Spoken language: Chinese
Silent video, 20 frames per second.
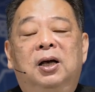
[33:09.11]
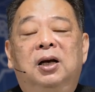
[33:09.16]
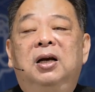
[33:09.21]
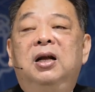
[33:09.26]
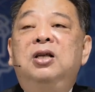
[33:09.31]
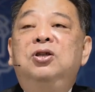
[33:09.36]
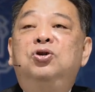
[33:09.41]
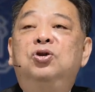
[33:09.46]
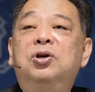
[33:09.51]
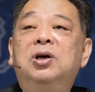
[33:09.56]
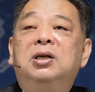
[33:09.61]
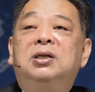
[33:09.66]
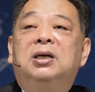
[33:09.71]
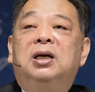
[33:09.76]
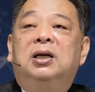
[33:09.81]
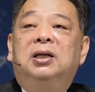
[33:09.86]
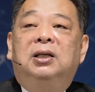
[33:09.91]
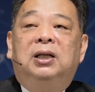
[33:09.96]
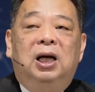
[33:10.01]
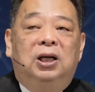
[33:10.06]
连确
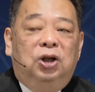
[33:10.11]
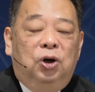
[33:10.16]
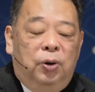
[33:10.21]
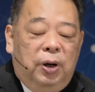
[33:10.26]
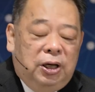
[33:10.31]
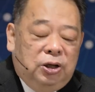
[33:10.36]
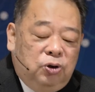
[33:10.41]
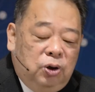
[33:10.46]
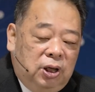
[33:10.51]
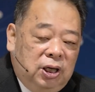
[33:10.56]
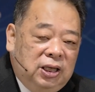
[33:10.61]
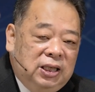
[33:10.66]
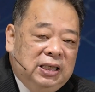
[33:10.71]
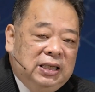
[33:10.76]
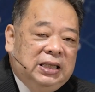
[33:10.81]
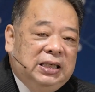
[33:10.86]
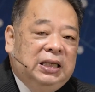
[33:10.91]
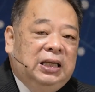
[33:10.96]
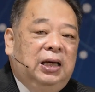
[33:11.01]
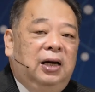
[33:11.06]
诊他都可以觉得
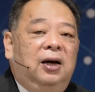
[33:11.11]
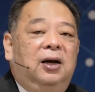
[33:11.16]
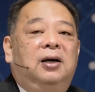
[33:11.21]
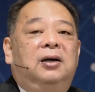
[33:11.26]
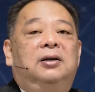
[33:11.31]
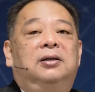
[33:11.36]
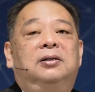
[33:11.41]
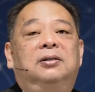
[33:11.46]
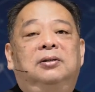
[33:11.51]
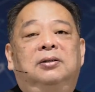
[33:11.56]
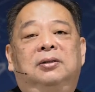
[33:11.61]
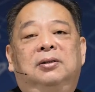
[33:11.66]
喜乐，